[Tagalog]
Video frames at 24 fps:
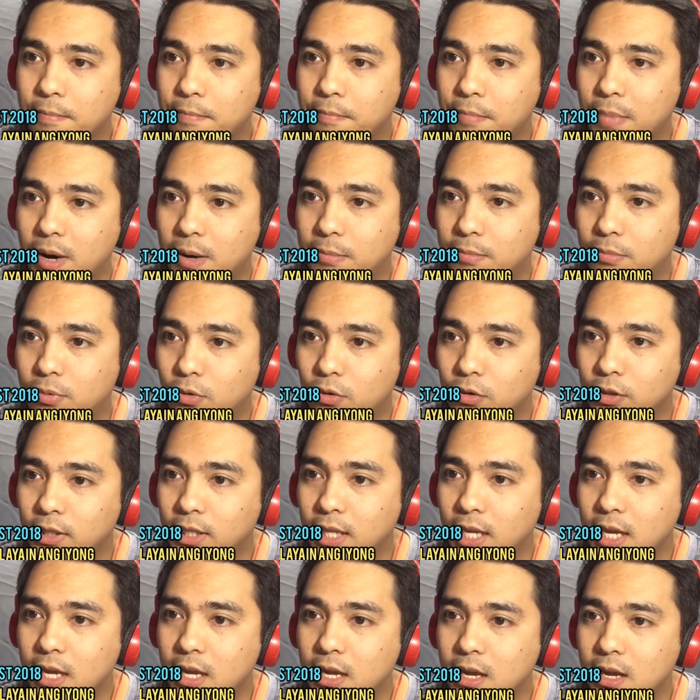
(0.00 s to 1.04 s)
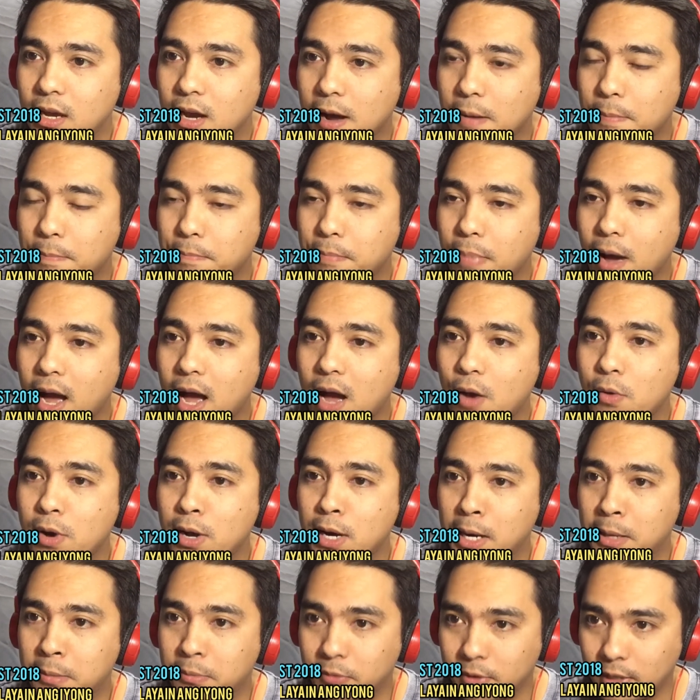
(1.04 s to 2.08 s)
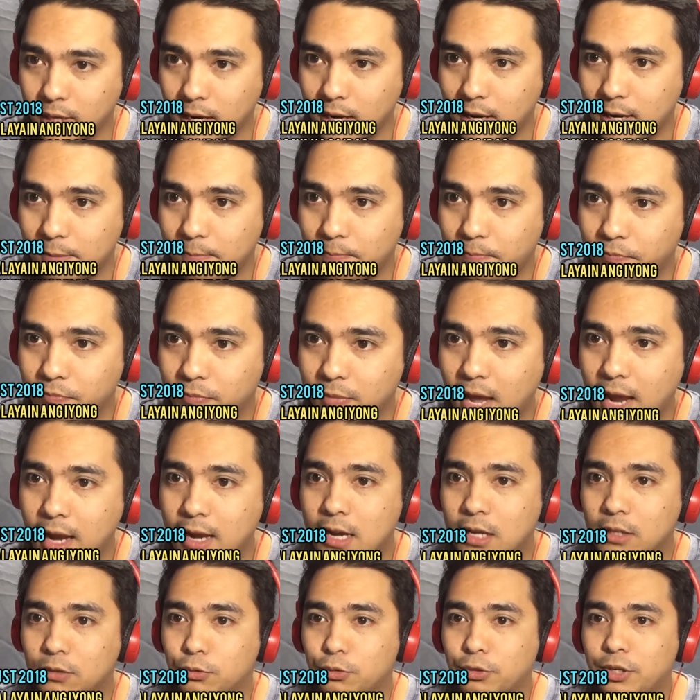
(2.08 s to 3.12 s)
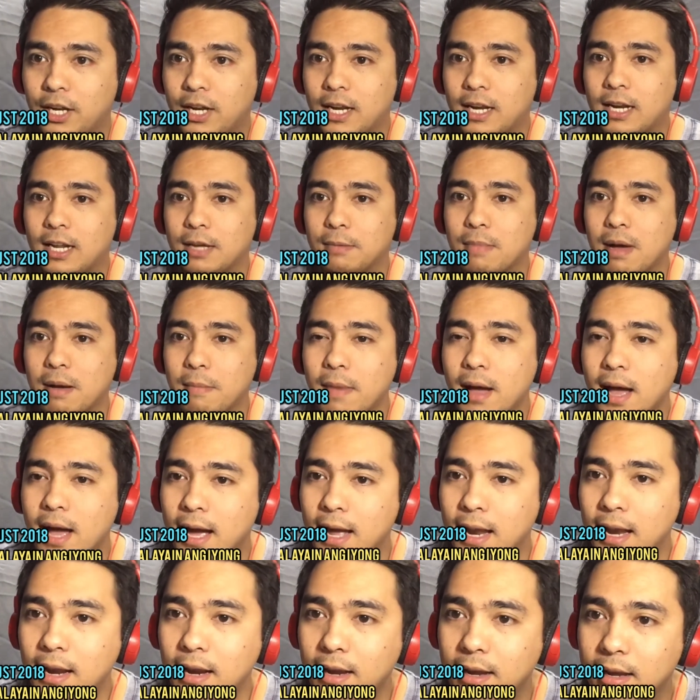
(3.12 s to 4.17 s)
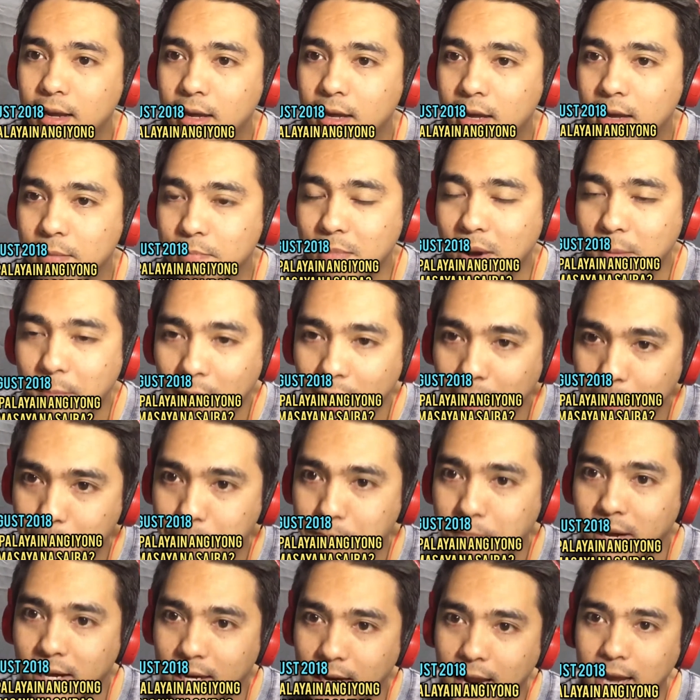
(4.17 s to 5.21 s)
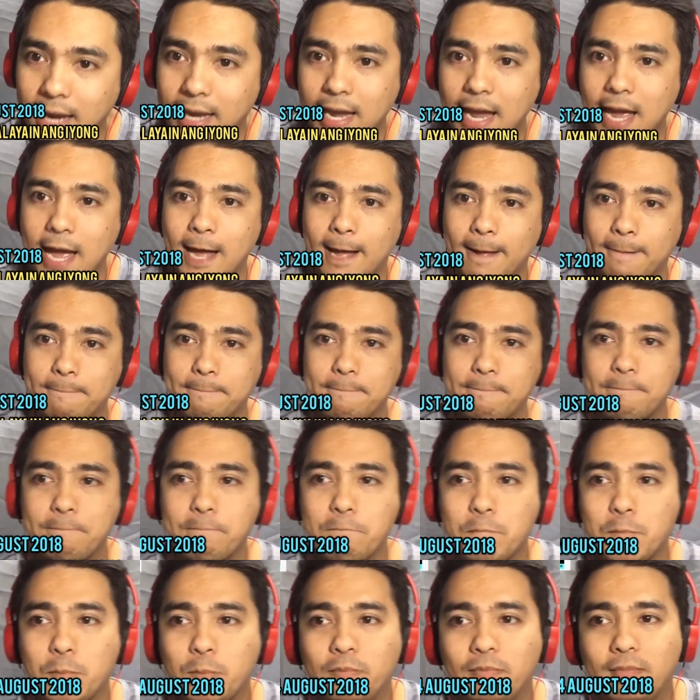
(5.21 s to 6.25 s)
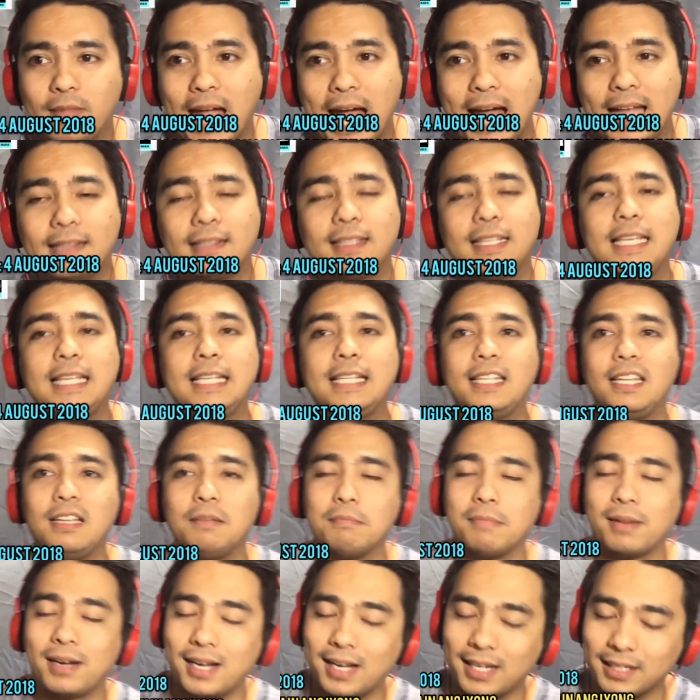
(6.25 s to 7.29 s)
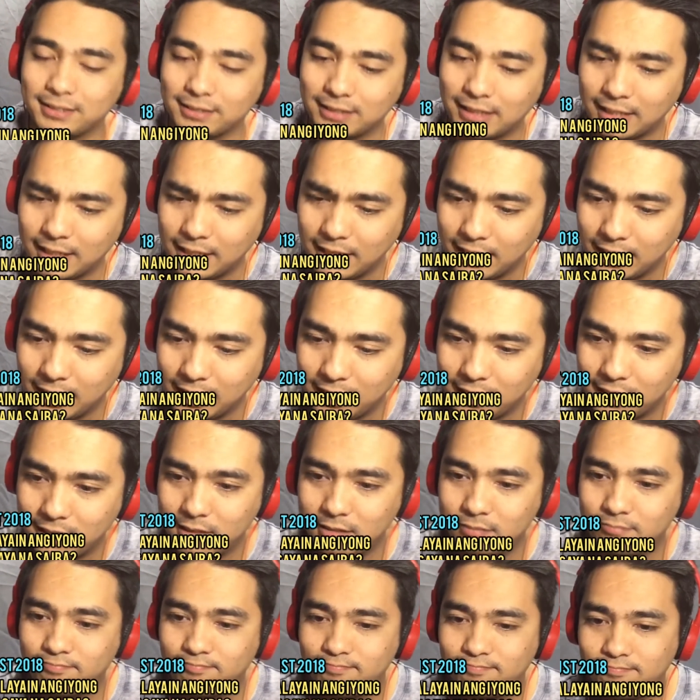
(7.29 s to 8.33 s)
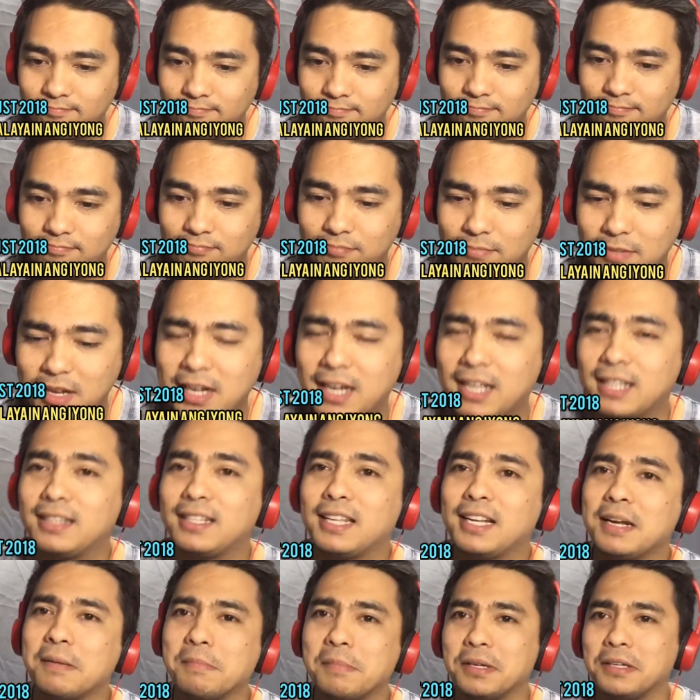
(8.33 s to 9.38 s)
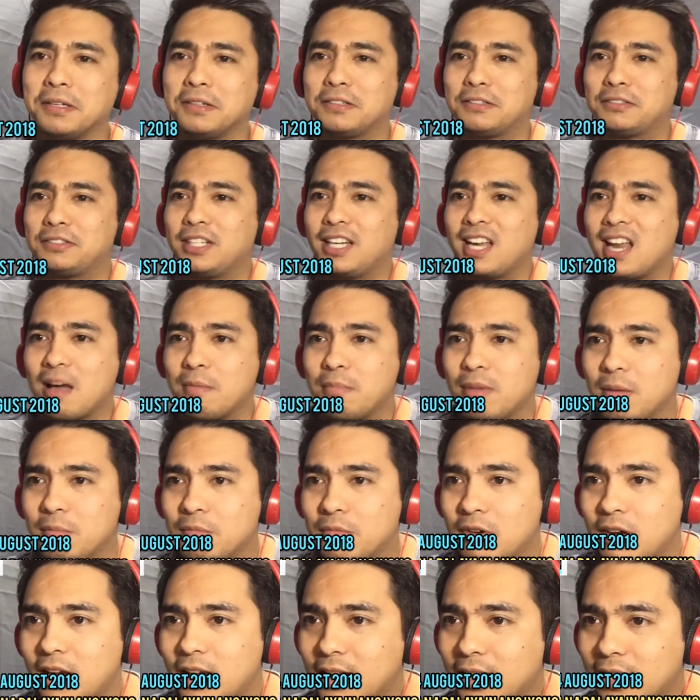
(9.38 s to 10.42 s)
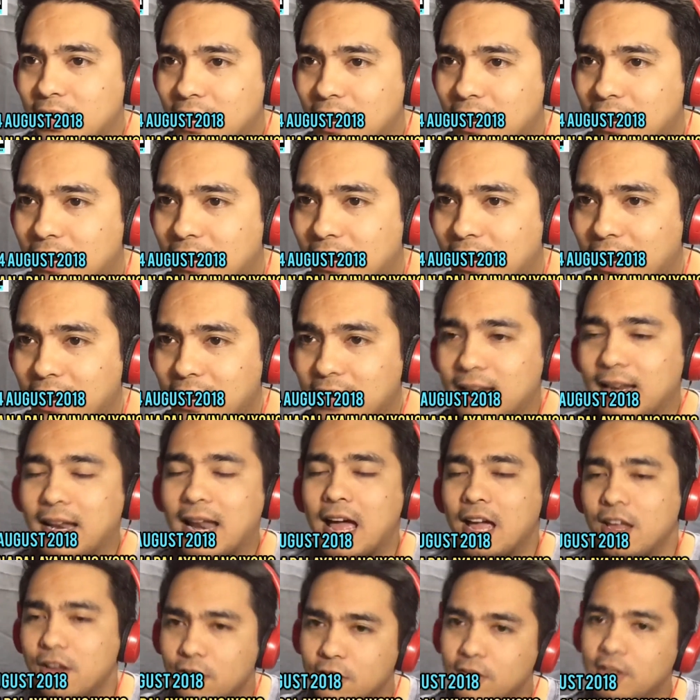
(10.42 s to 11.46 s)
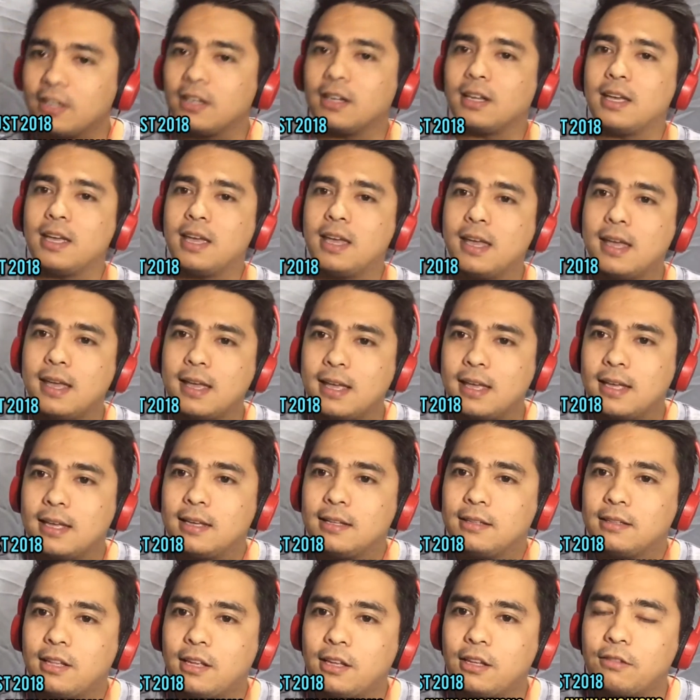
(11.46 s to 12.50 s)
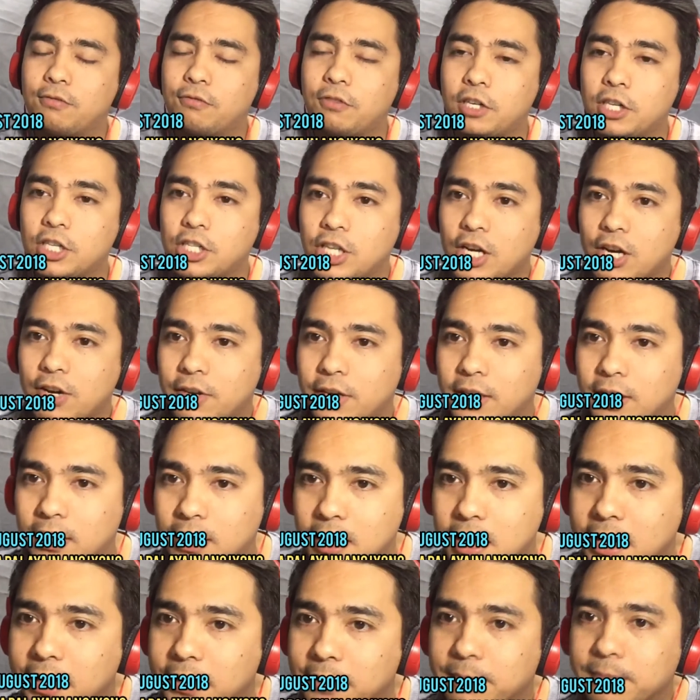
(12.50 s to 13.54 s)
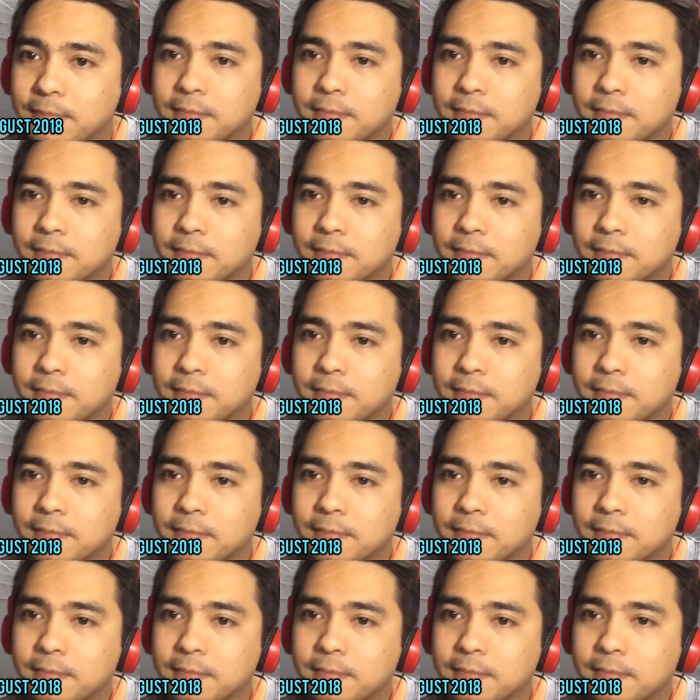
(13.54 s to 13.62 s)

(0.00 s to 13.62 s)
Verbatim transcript: mabuting pakawalan mo na. Dahil ang tunay na nagmamahal, mapagparaya at hindi makasarili. Ang ganda naman nung no? sinabi mo, General Red Lion. Thanks for sharing that.